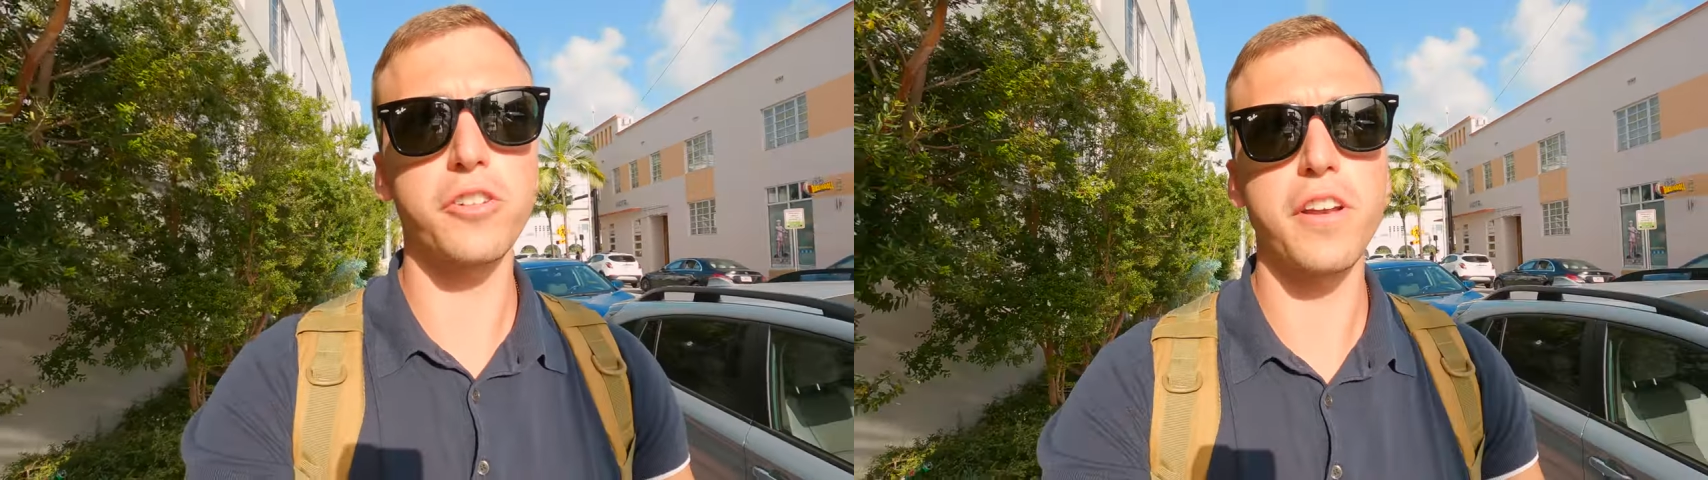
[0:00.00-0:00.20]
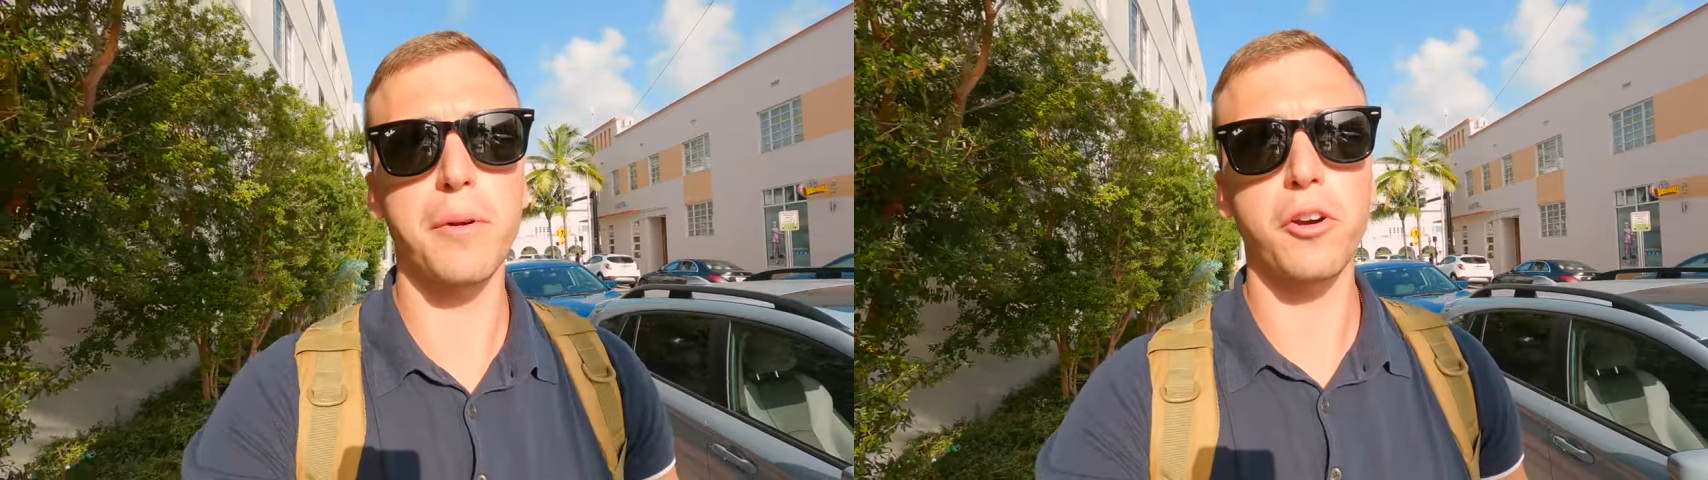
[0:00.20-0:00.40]

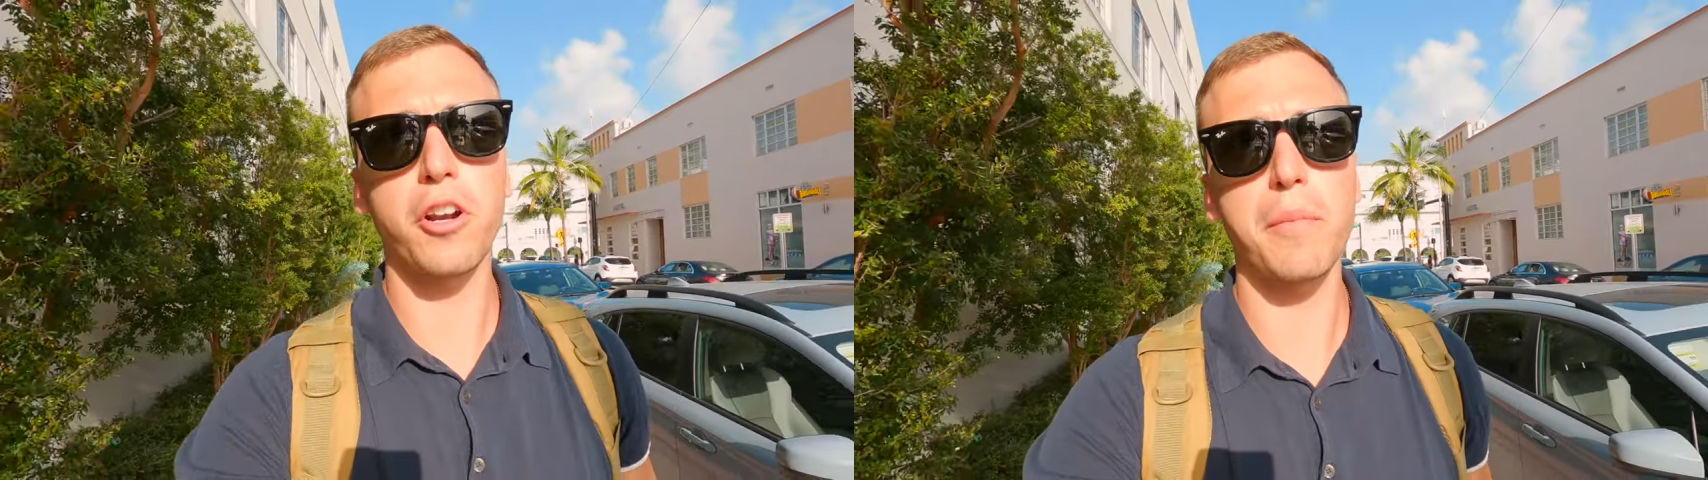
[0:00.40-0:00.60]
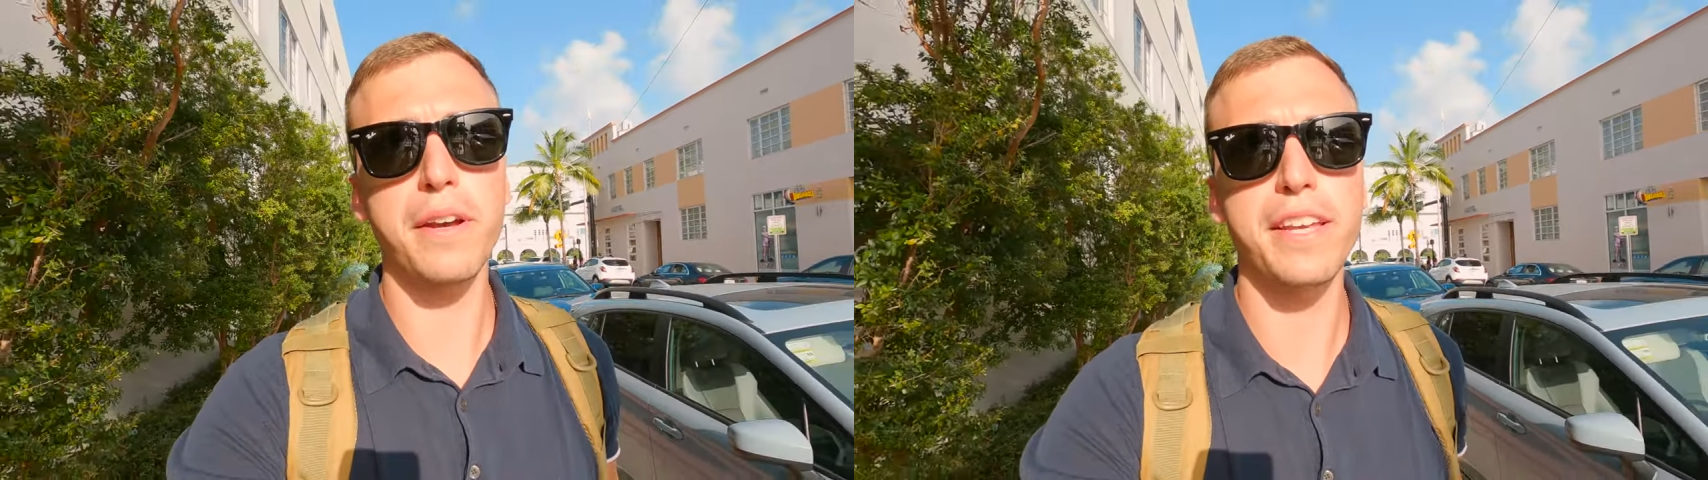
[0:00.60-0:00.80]
troviamo
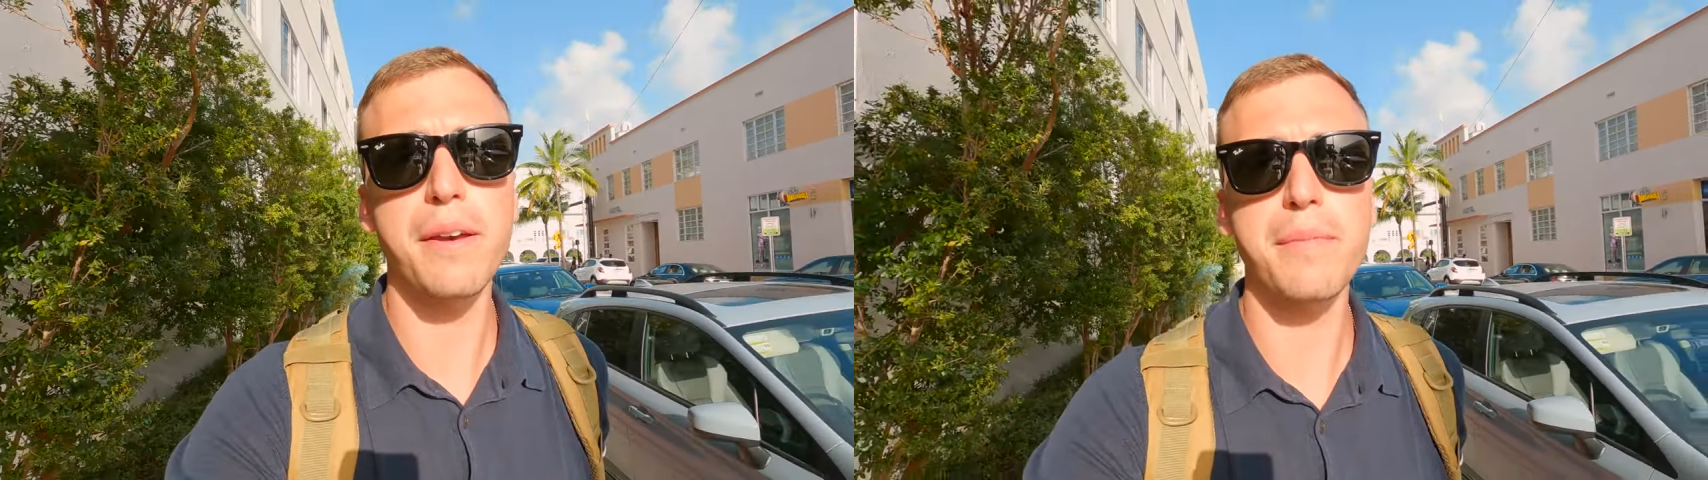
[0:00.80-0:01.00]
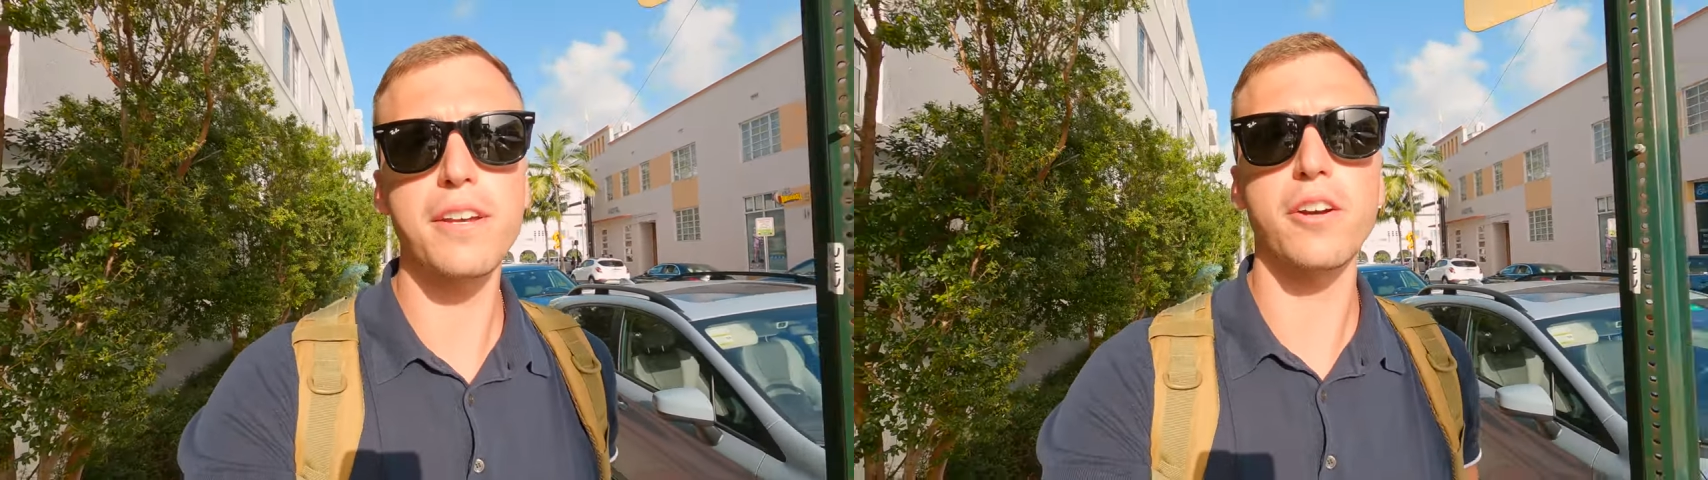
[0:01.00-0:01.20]
ancora a
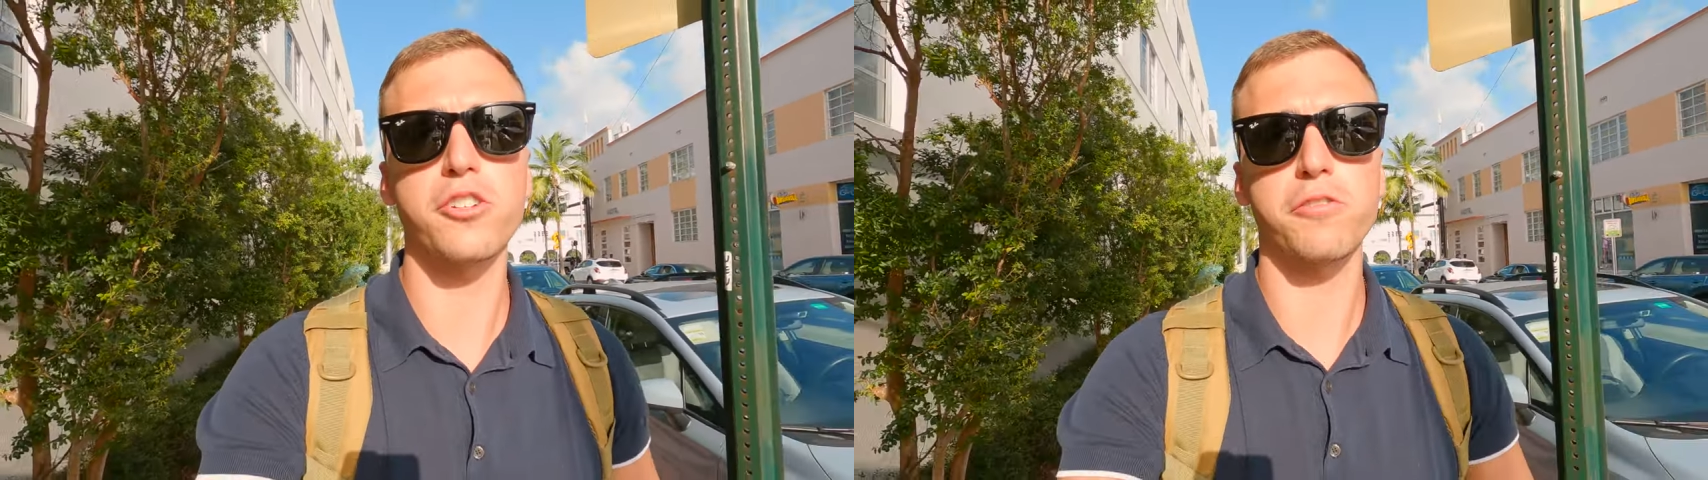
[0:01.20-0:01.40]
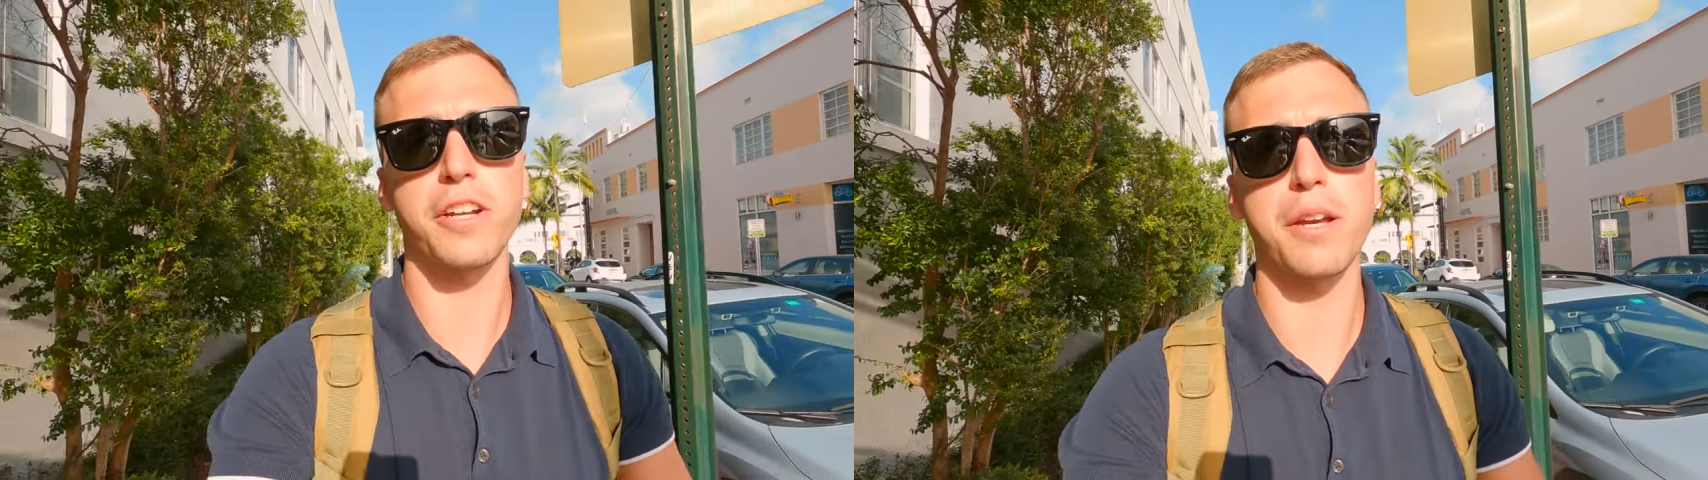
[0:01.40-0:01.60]
Miami e
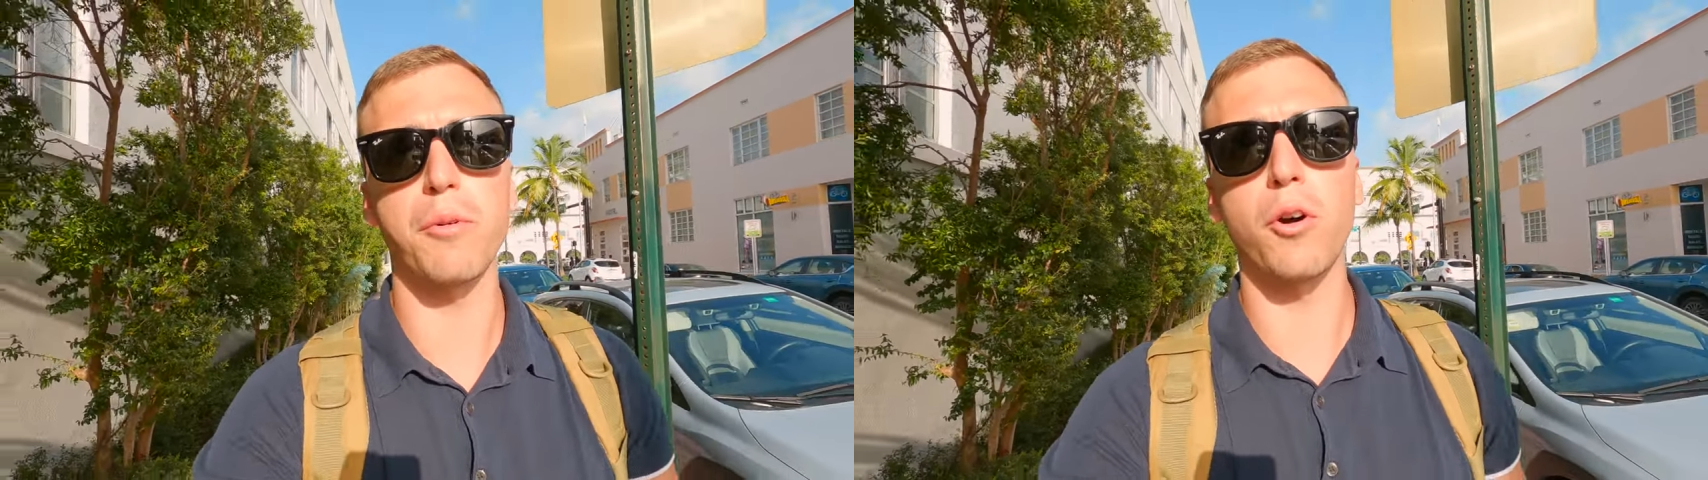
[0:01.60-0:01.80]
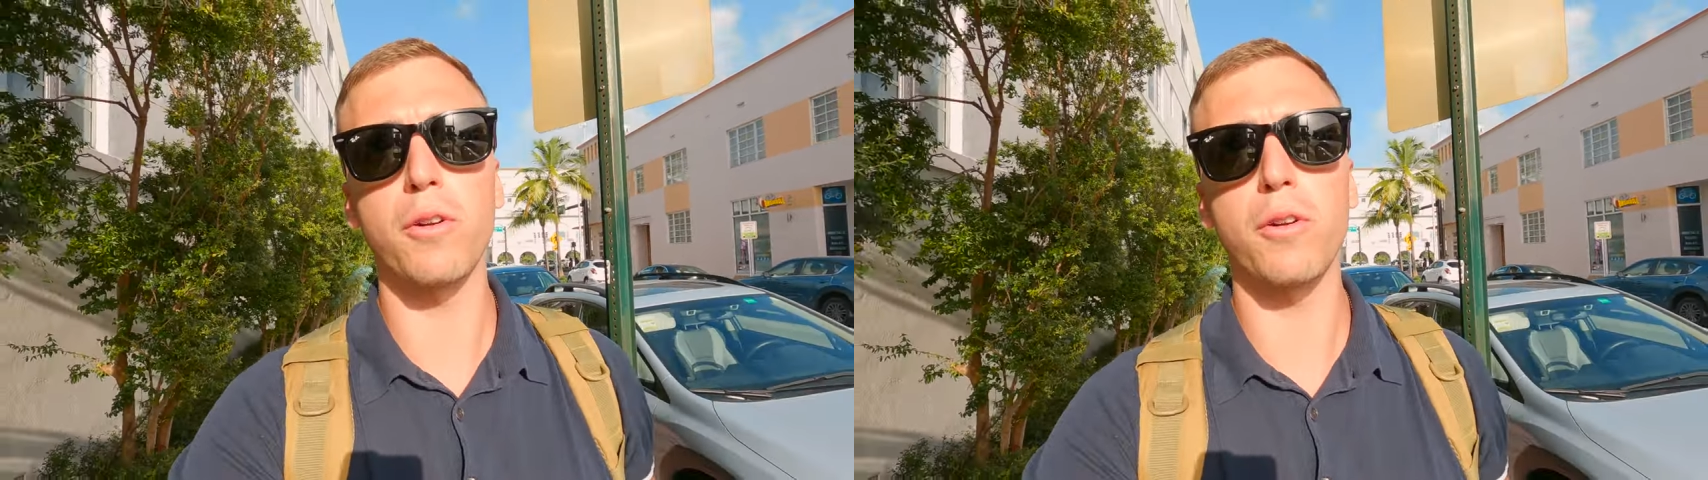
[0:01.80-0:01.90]
oggi faremo